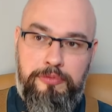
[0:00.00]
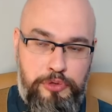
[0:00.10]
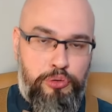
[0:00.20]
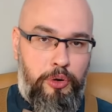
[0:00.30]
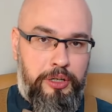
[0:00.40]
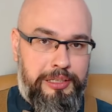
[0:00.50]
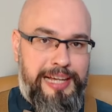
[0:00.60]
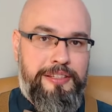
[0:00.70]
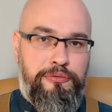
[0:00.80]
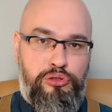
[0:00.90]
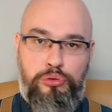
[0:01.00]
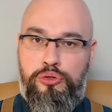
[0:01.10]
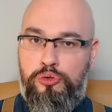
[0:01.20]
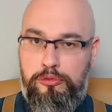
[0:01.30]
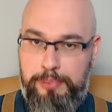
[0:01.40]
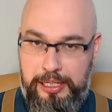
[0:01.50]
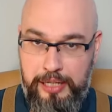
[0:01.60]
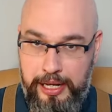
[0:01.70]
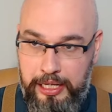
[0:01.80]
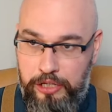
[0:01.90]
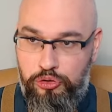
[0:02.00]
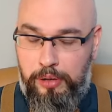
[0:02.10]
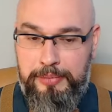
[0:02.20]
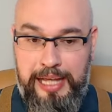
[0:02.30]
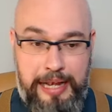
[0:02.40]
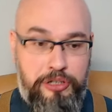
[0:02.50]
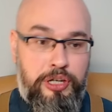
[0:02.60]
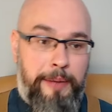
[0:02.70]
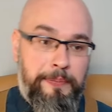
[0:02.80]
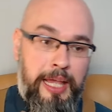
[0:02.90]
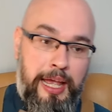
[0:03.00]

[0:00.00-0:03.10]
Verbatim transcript: Все класс, все супер, идем дальше.